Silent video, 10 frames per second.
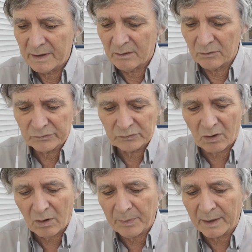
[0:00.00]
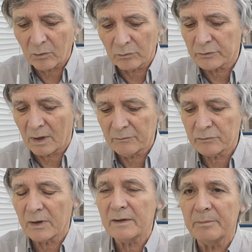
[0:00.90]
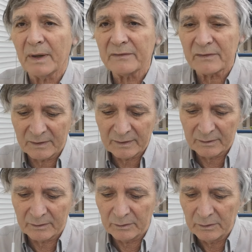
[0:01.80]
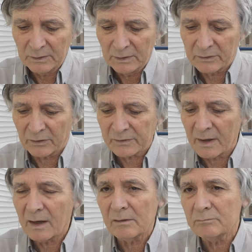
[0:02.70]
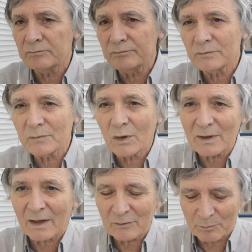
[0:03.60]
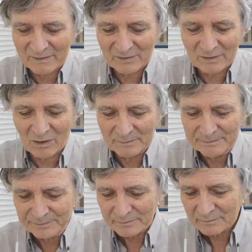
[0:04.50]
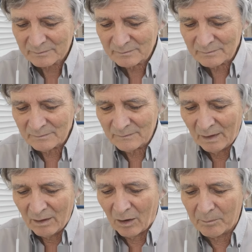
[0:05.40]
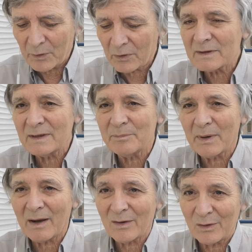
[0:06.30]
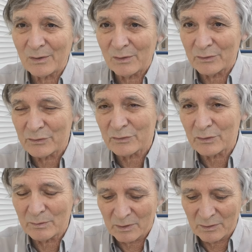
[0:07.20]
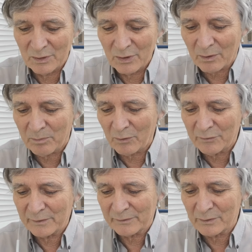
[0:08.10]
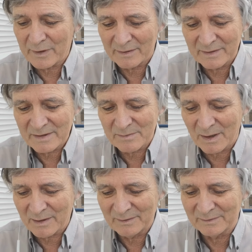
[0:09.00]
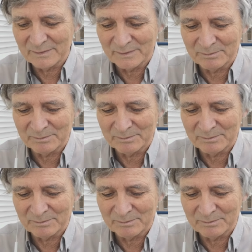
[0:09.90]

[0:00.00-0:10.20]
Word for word: mais on ne s'en rend pas compte. Hein. Vous allez passer euh, dans un autre espace-temps emporté par euh, justement leur professionnalisme, hein,